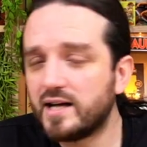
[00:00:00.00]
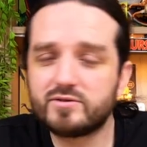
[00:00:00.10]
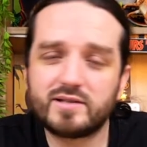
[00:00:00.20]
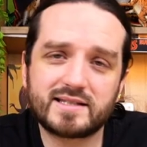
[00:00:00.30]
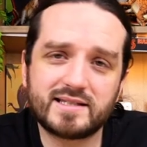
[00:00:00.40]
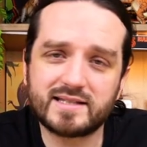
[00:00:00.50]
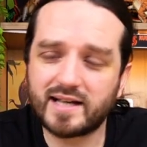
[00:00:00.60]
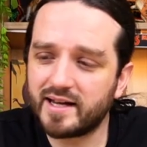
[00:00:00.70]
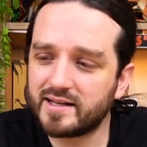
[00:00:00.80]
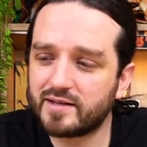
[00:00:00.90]
Also das
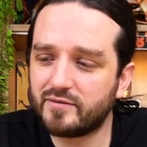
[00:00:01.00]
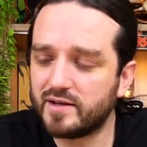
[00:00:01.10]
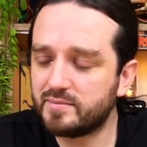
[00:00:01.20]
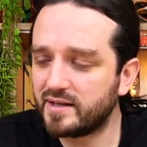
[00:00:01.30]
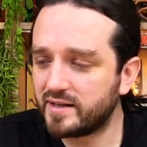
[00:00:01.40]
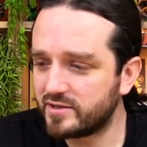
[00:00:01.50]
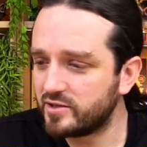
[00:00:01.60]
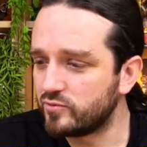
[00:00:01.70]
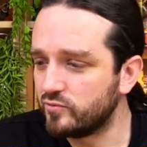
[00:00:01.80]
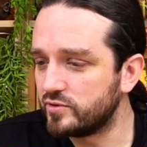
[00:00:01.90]
Design gefällt mir
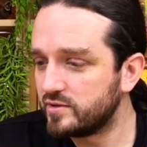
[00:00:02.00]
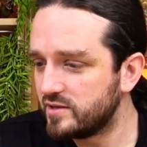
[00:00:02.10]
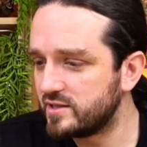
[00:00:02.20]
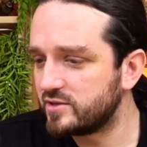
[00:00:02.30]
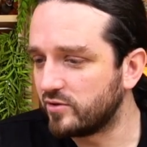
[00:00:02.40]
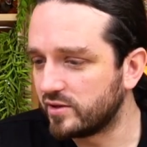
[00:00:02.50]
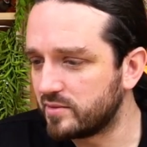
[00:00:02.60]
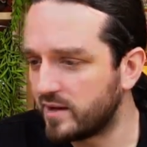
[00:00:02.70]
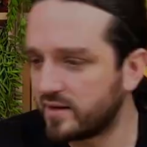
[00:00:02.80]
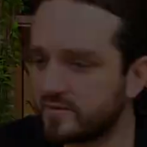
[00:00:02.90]
richtig gut, ist toll
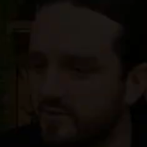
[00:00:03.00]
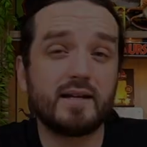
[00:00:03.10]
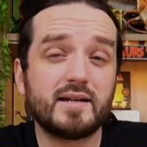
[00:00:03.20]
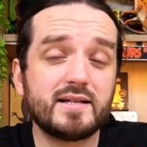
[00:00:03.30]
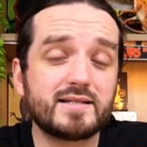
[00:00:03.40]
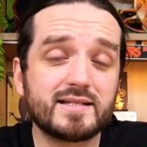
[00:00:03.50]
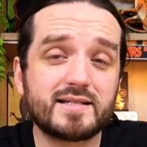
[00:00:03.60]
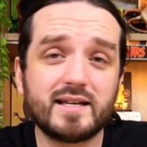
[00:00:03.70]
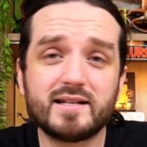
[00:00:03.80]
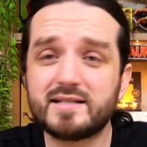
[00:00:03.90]
gemacht. In der nächsten
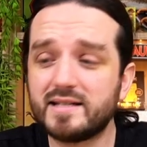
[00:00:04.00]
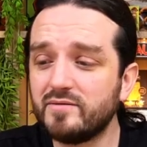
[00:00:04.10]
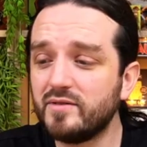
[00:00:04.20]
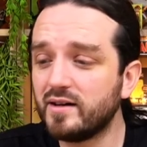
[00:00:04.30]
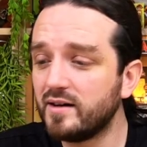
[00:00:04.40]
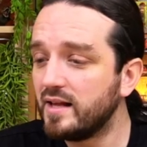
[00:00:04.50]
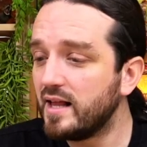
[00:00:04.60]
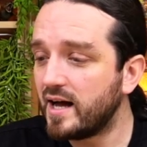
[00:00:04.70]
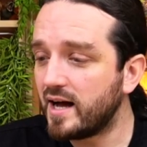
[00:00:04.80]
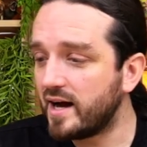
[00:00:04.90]
Szene sehen wir
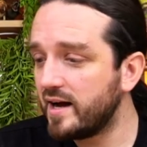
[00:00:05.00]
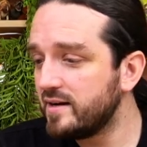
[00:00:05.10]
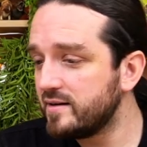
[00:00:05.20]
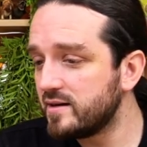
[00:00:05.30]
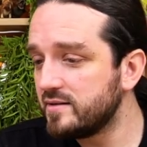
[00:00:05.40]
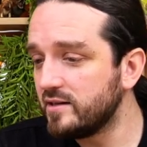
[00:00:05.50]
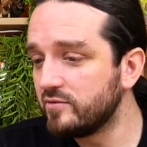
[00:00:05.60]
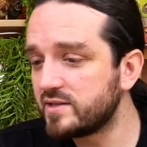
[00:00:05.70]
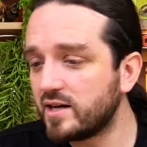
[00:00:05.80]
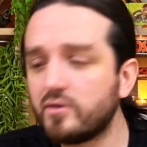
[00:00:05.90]
einen
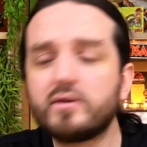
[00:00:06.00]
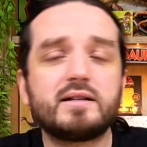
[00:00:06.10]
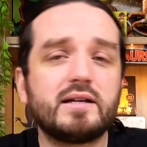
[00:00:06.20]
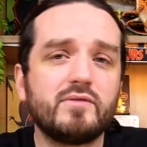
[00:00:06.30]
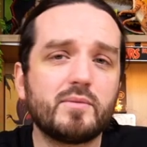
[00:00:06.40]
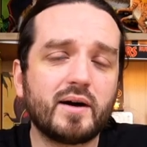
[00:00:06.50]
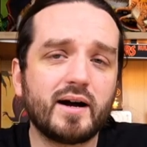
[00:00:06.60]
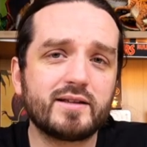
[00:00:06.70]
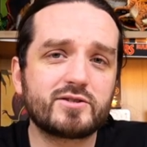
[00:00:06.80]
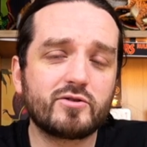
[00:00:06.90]
Dinosaurier, den wir
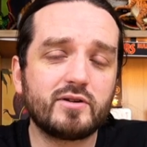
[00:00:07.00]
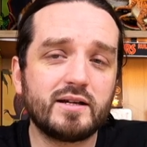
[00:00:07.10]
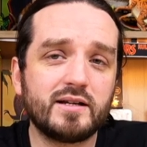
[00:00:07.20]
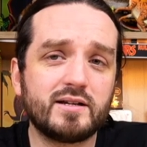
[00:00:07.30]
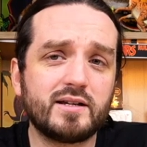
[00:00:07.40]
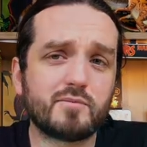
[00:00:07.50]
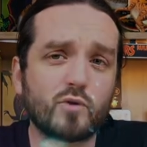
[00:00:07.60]
bereits schon in dem